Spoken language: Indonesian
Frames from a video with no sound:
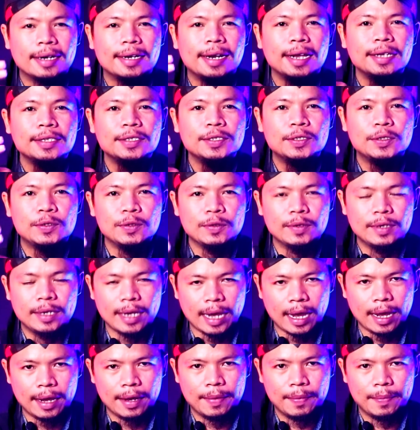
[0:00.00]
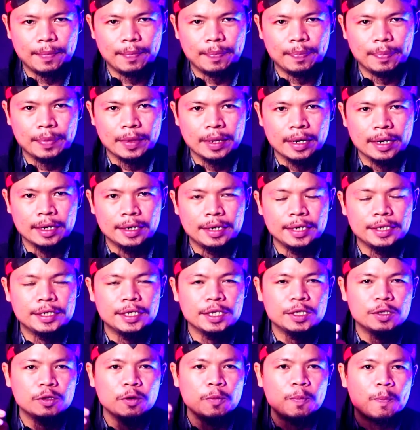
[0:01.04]
dan juga di
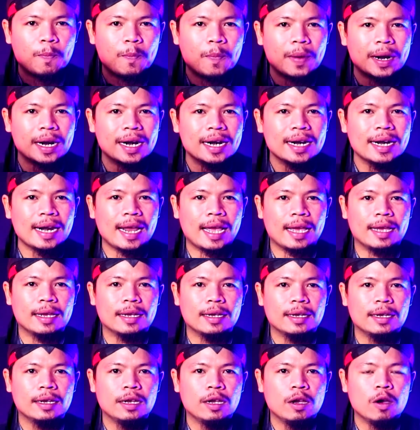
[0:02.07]
situ pernah